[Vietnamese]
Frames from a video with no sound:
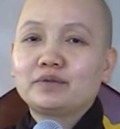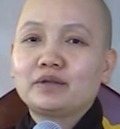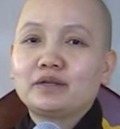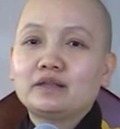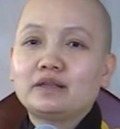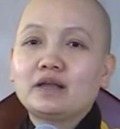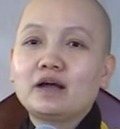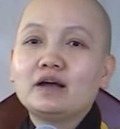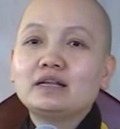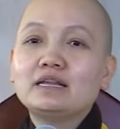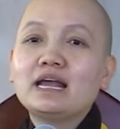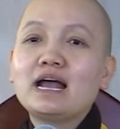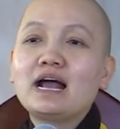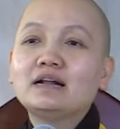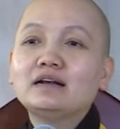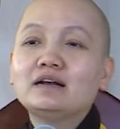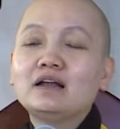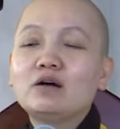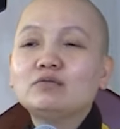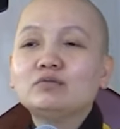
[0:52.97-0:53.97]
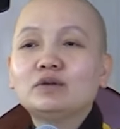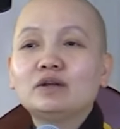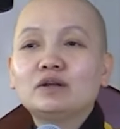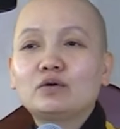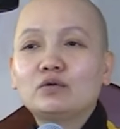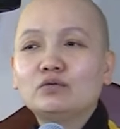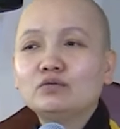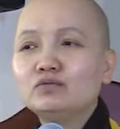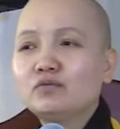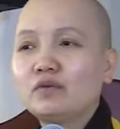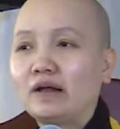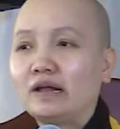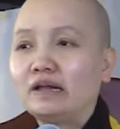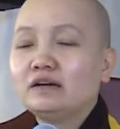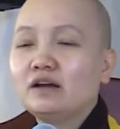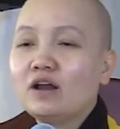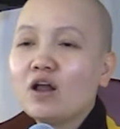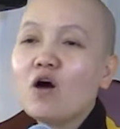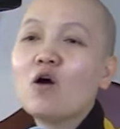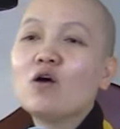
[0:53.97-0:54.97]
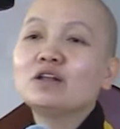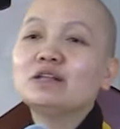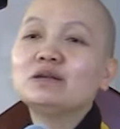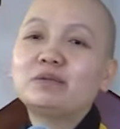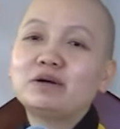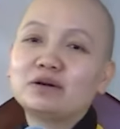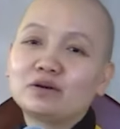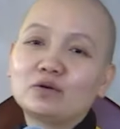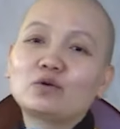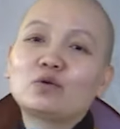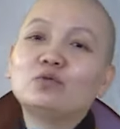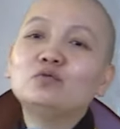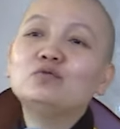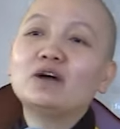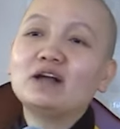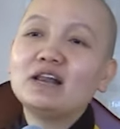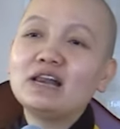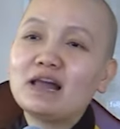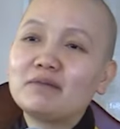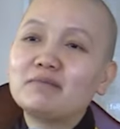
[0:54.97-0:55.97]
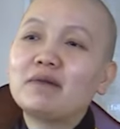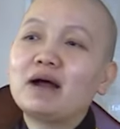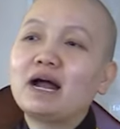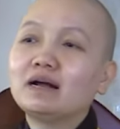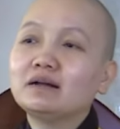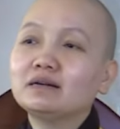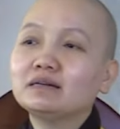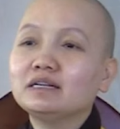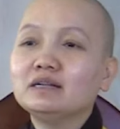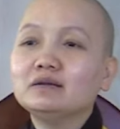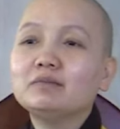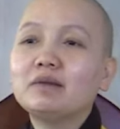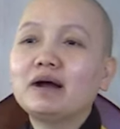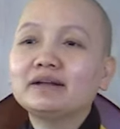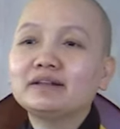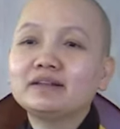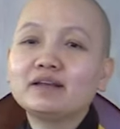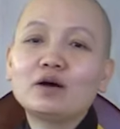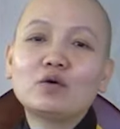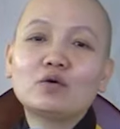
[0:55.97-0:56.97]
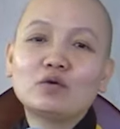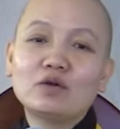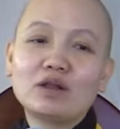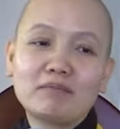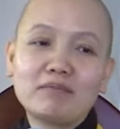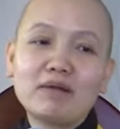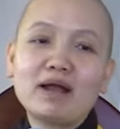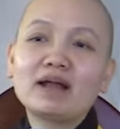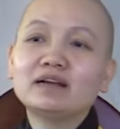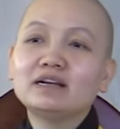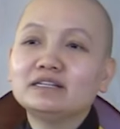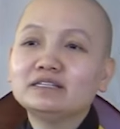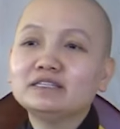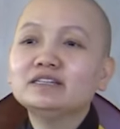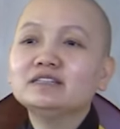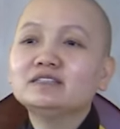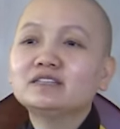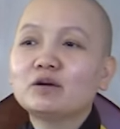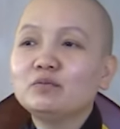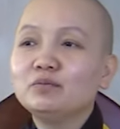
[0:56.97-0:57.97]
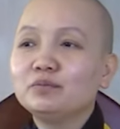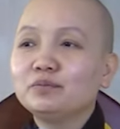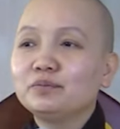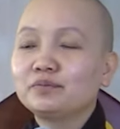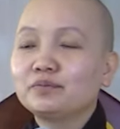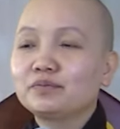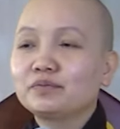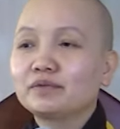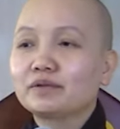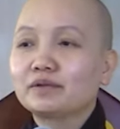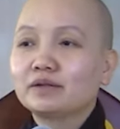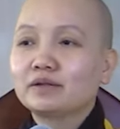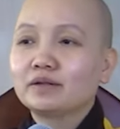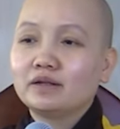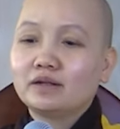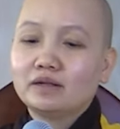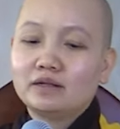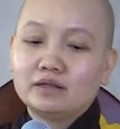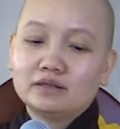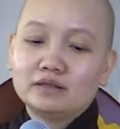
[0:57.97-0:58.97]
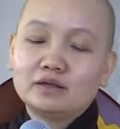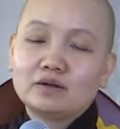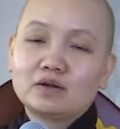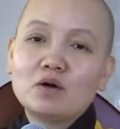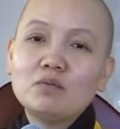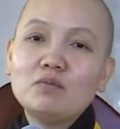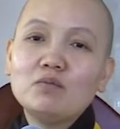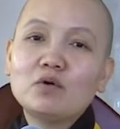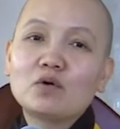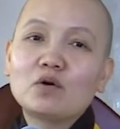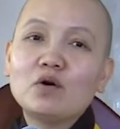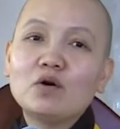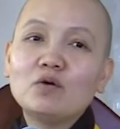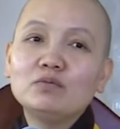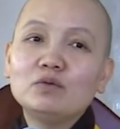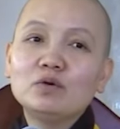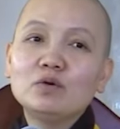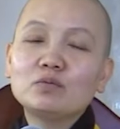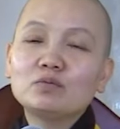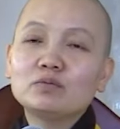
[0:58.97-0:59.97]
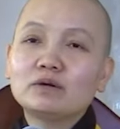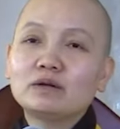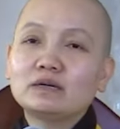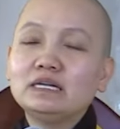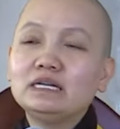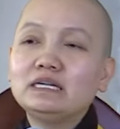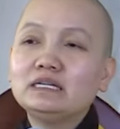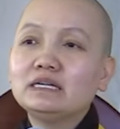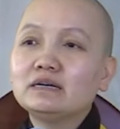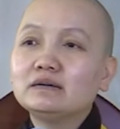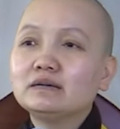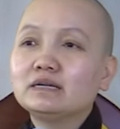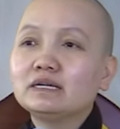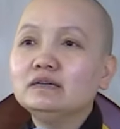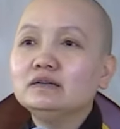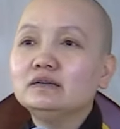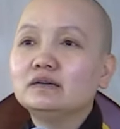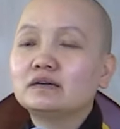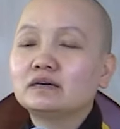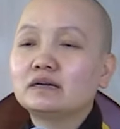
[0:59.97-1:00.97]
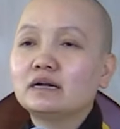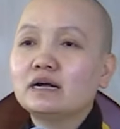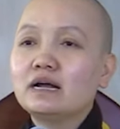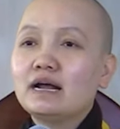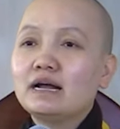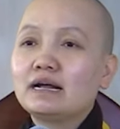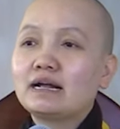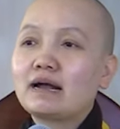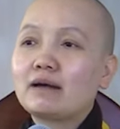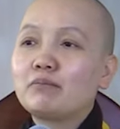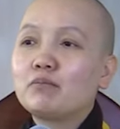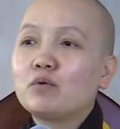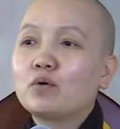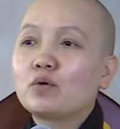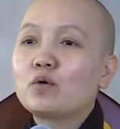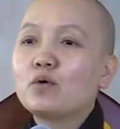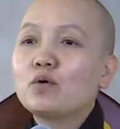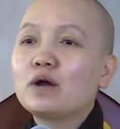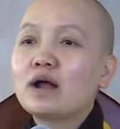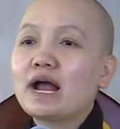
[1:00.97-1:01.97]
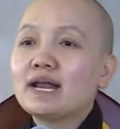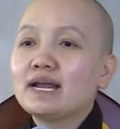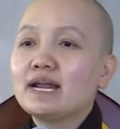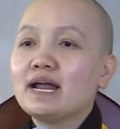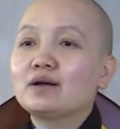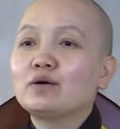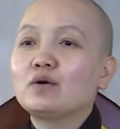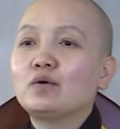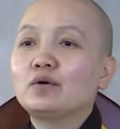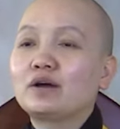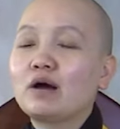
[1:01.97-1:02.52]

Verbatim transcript: Thì thời gian ông này cũng phải lo, nhưng mà rồi cũng phải làm ăn, đi bán dầu làm ăn để sinh sống. Thì có một hôm lúc mà đi trên cái đường gặp một cô gái đang